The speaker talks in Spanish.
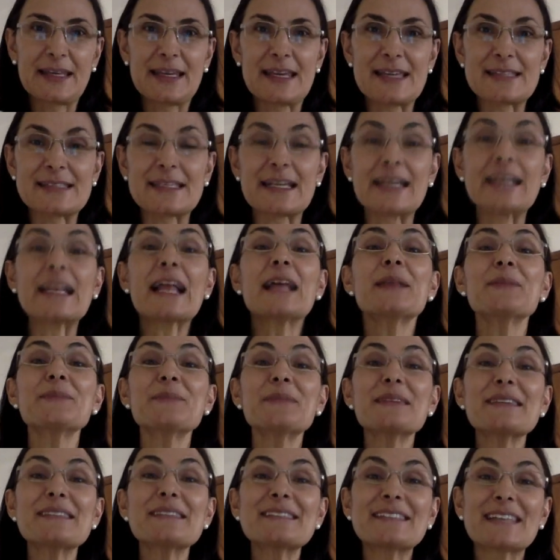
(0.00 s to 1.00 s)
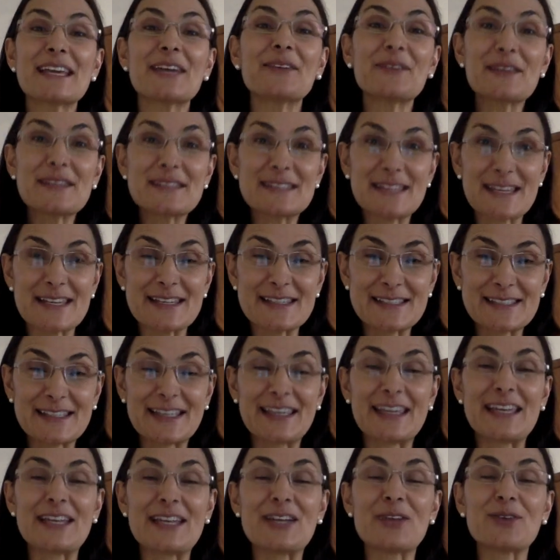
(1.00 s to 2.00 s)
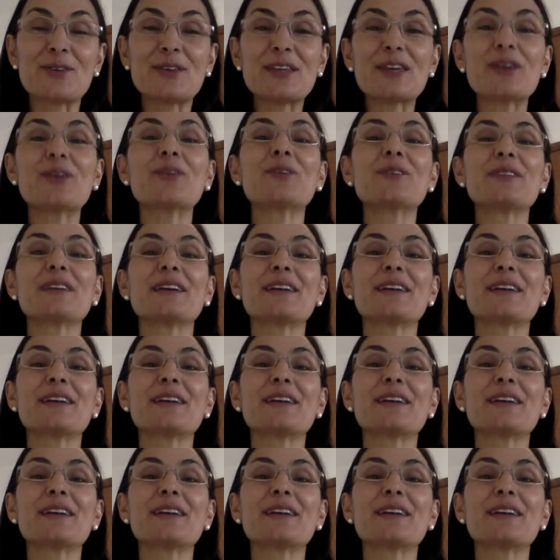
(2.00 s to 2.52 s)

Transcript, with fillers: Este gran misterio es este, y lo digo,